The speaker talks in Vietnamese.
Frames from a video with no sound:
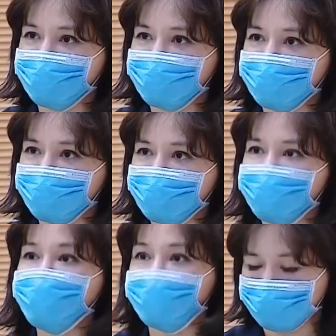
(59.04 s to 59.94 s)
cân nhắc
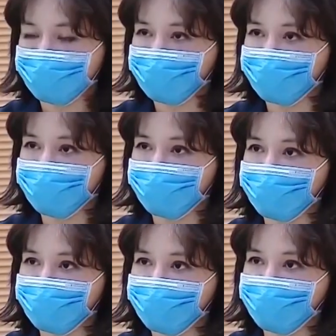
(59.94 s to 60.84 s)
đặc biệt là
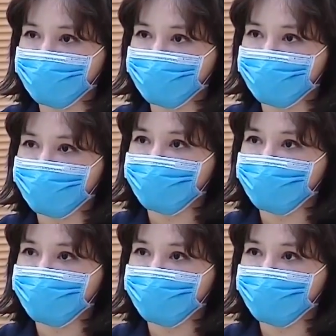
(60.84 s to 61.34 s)
đi